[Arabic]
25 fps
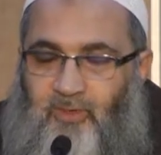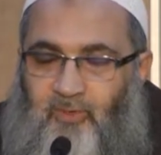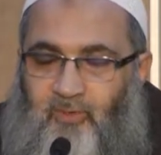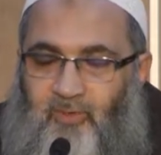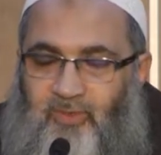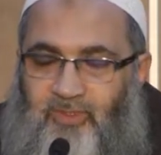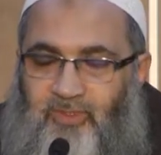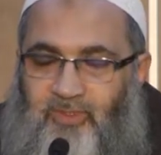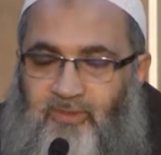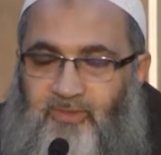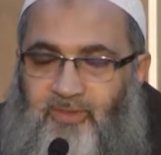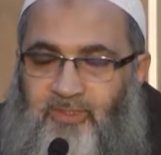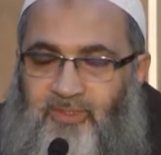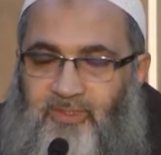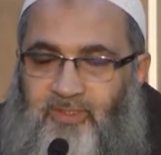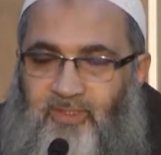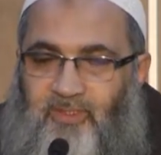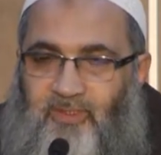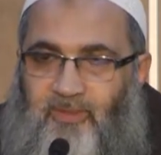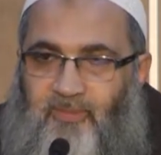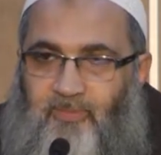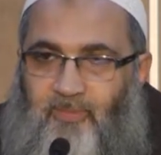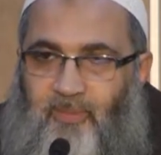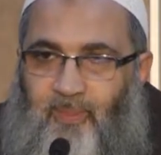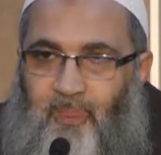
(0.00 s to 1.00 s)
وثبت
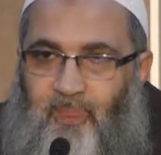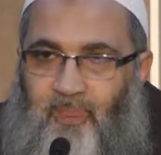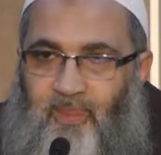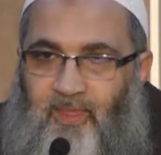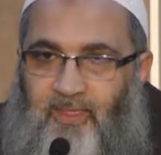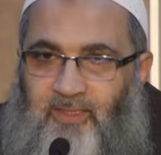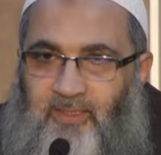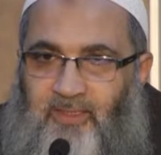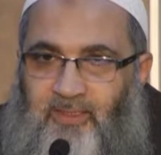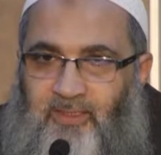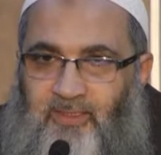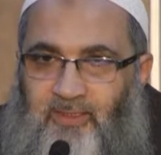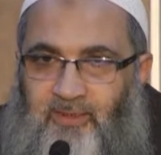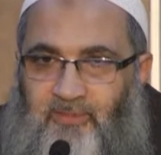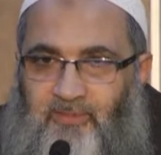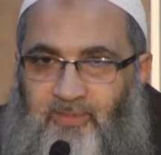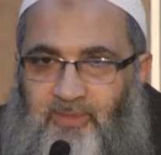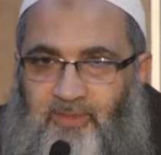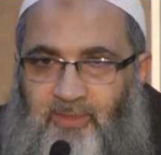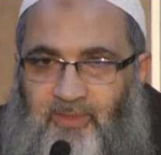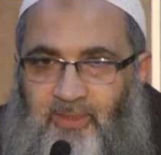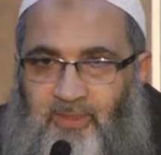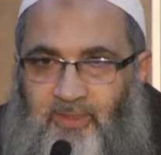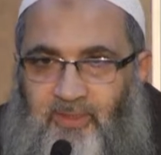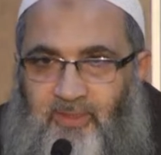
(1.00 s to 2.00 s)
أن
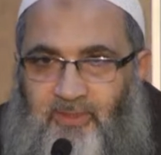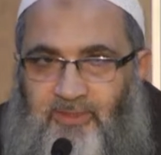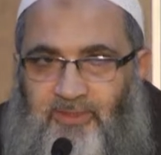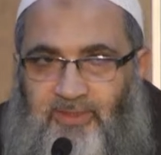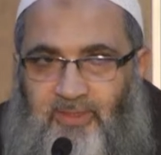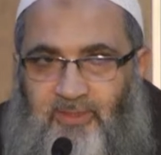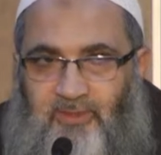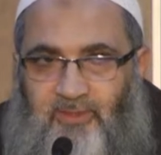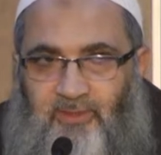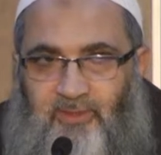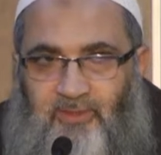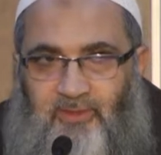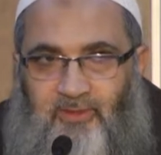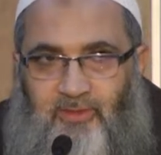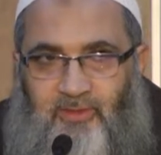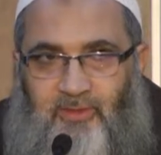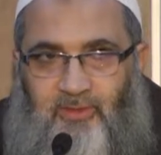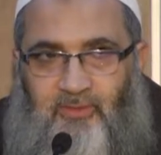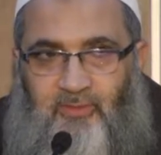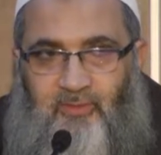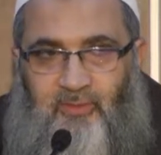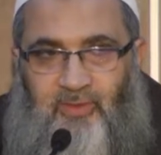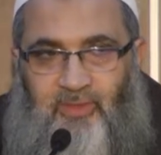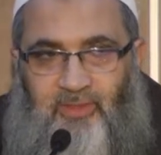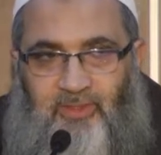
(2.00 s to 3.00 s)
النبي صلى
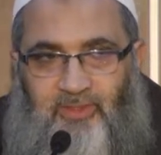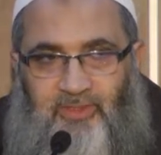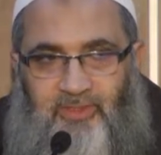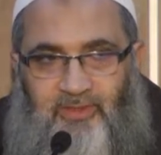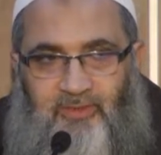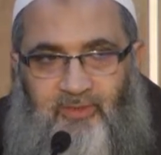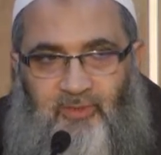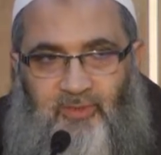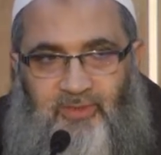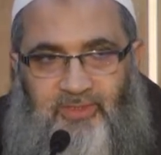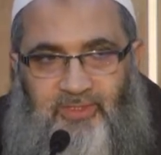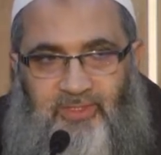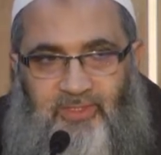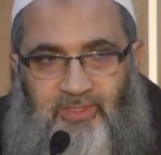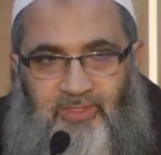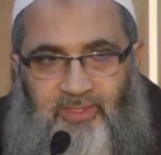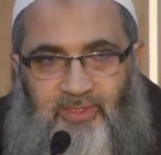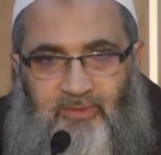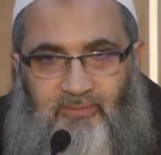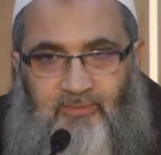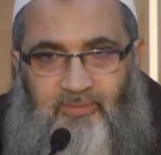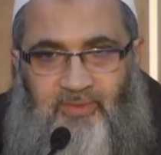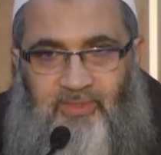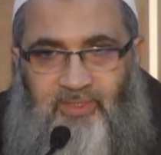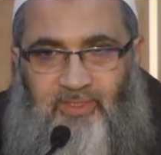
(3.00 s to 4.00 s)
الله عليه
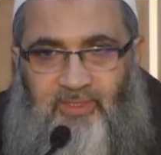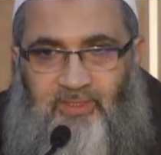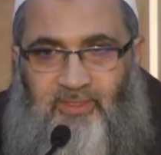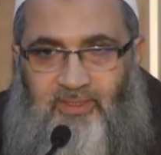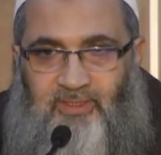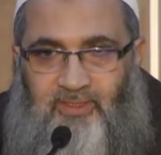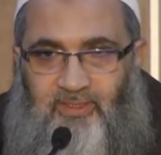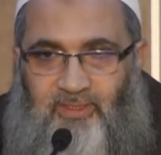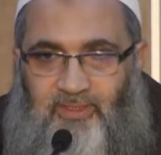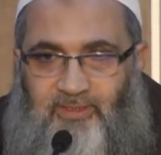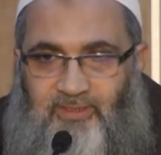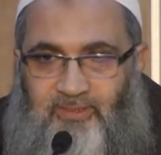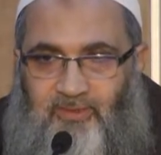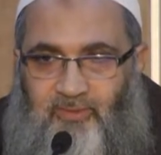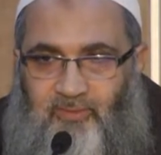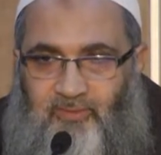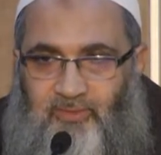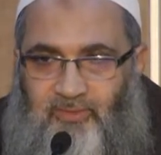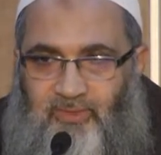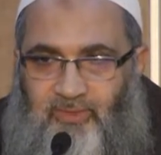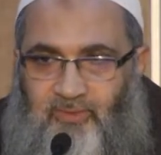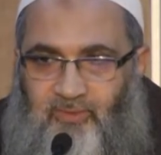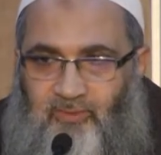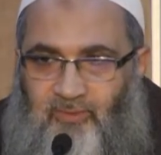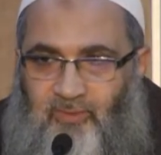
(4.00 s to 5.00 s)
وسلم كنى
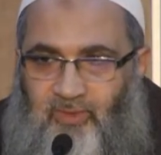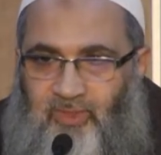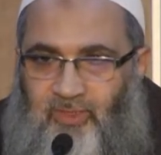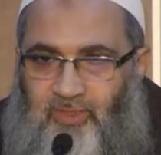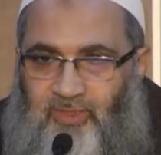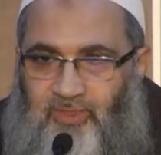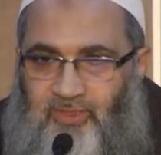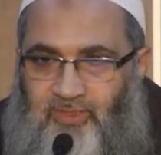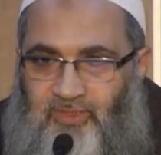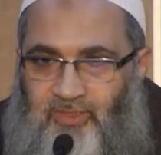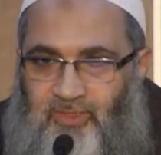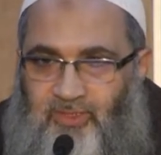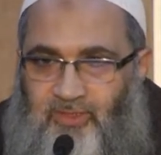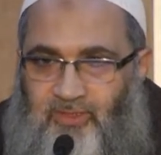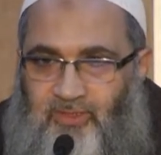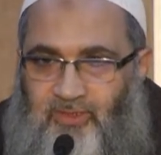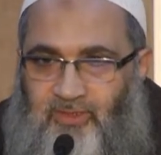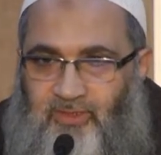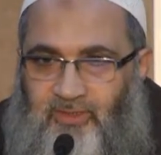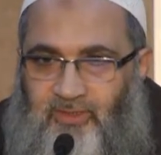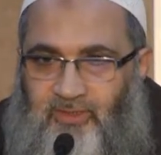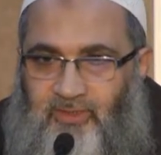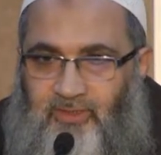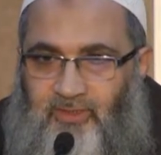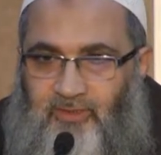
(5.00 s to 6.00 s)
زوجه عائشة
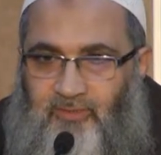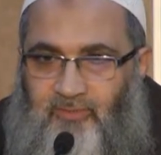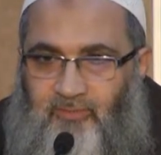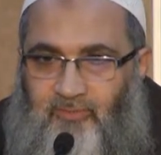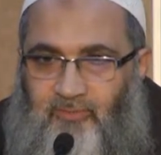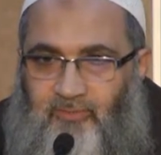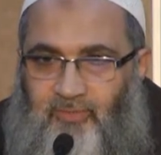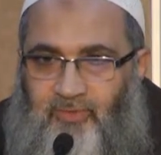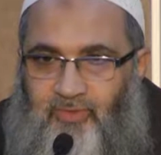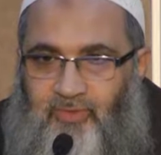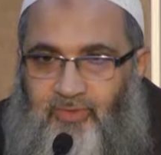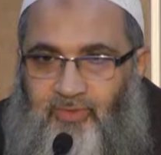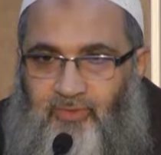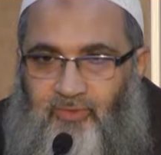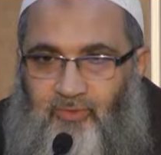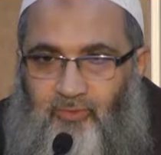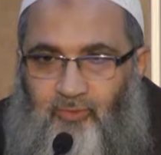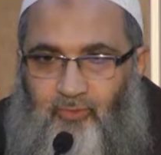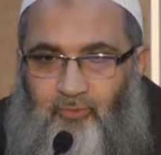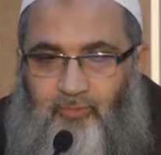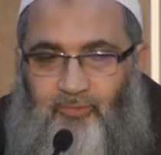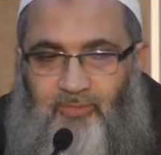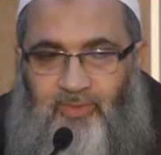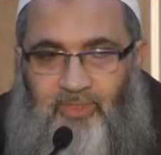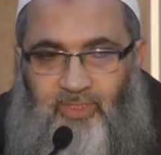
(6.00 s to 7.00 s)

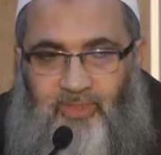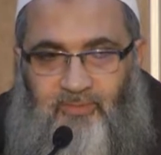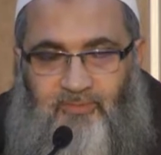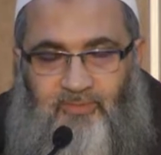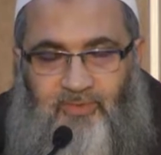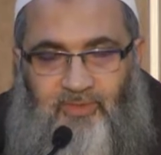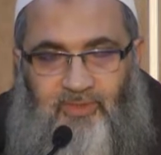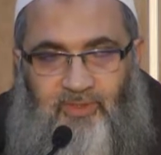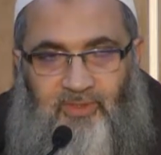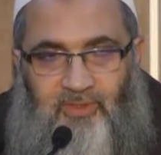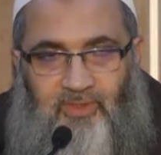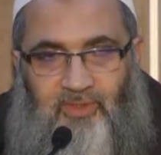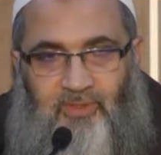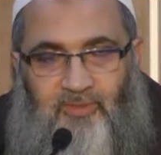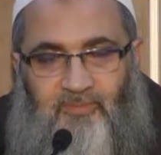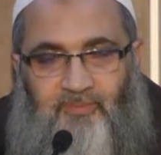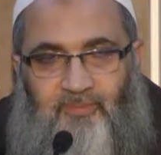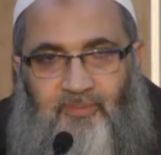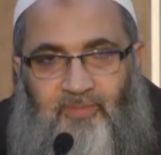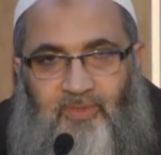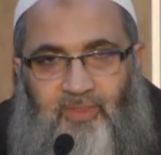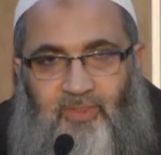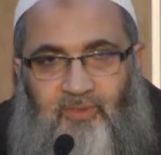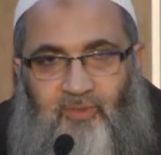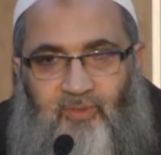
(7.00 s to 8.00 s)
بأم عبد الله
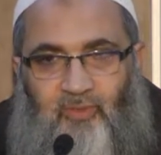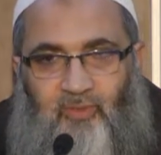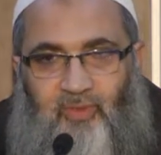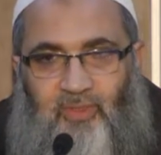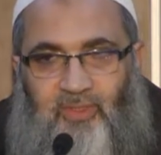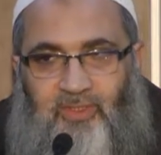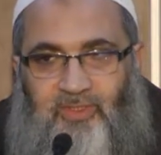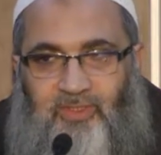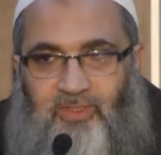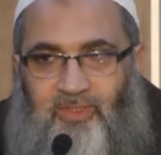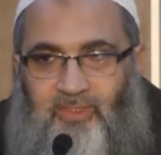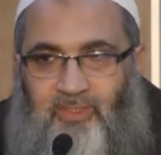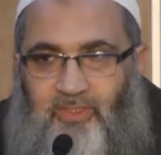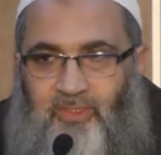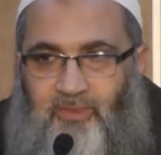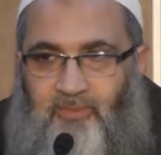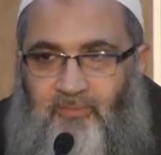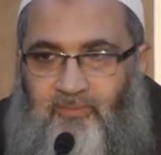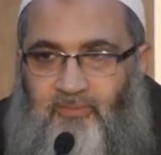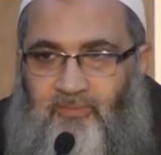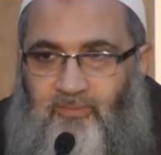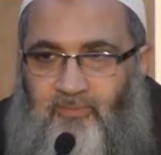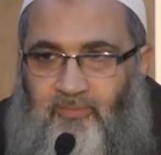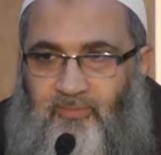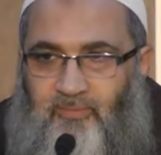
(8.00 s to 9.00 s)
وهي
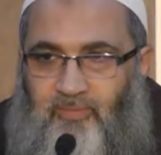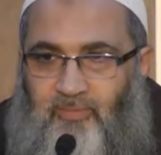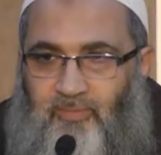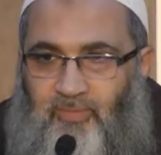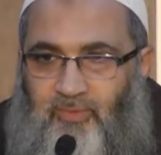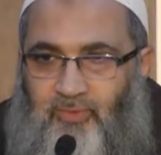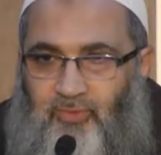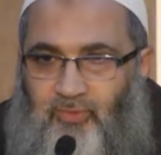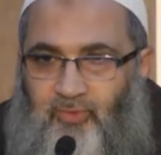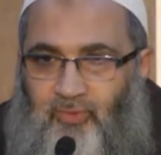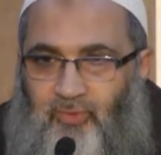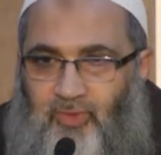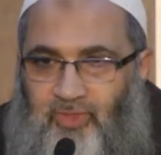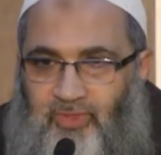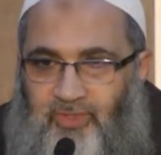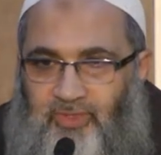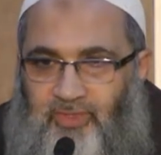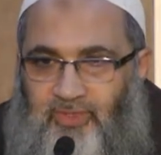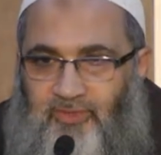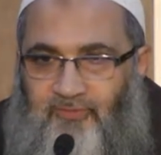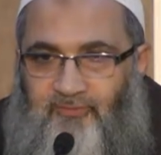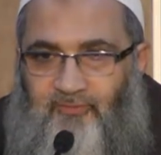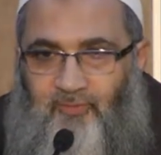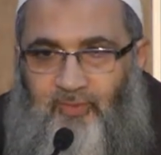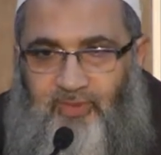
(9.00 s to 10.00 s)
لم
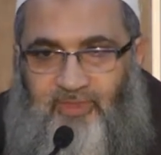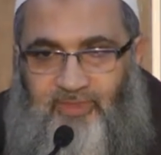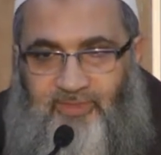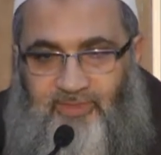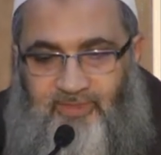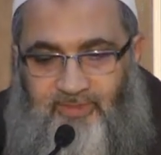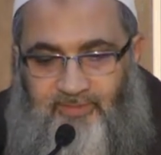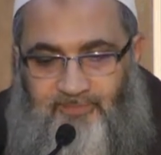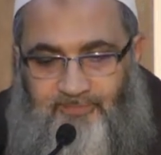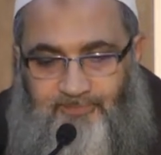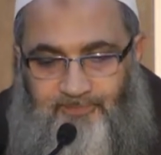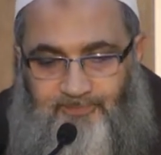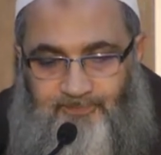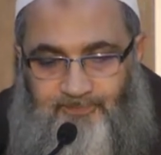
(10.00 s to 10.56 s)
تخلف ولدا